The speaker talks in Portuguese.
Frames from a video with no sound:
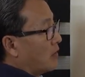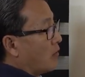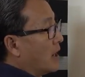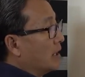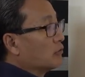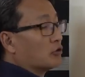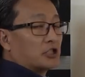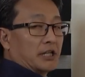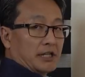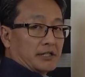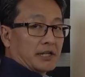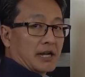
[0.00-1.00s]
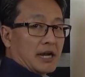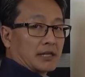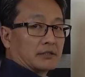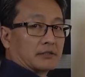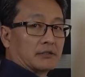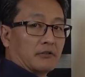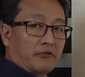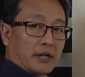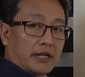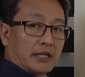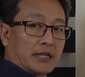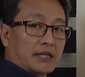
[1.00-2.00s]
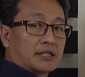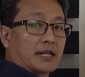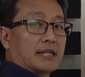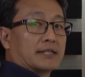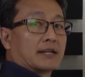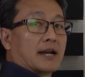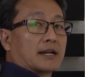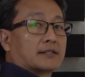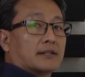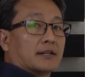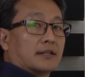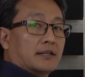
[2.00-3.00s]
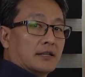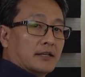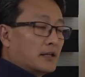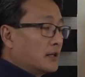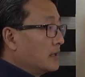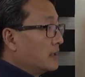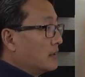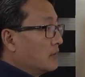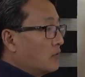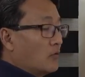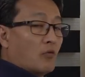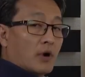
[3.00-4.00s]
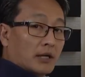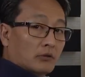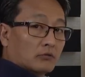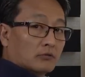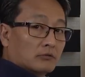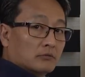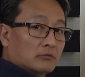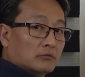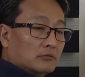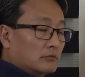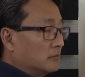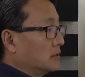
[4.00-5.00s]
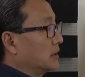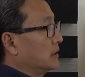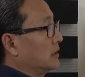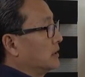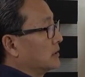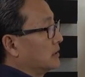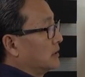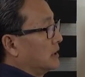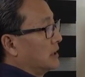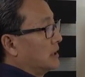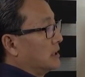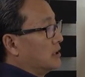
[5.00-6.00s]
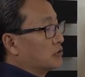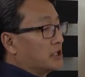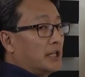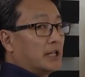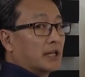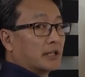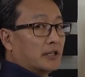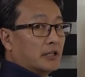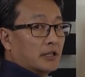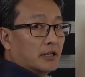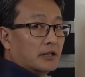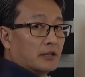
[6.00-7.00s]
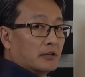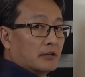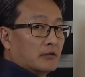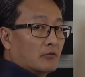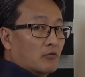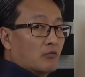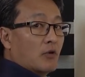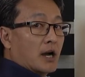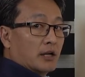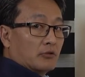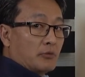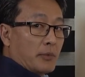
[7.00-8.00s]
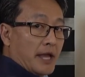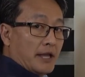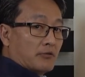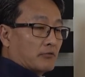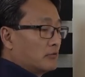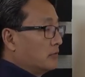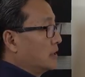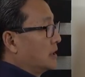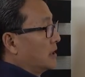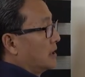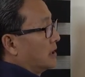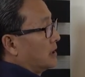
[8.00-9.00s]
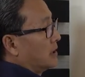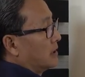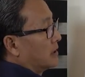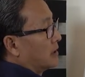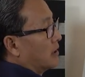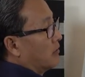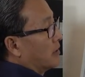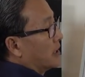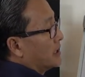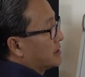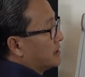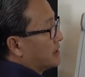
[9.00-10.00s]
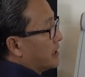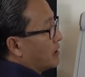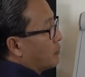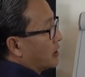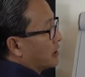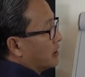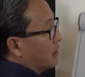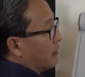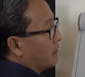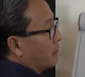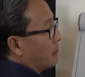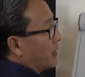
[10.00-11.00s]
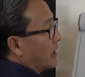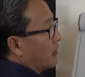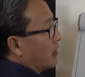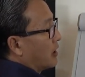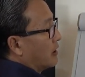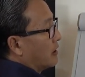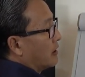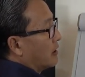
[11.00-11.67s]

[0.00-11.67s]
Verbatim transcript: Quando eu gerei esse caixa? Se eu falei que ia gerar esse caixa daqui um ano, né? e eu gerei daqui um ano e meio, então esse tempo aqui ó, foi maior.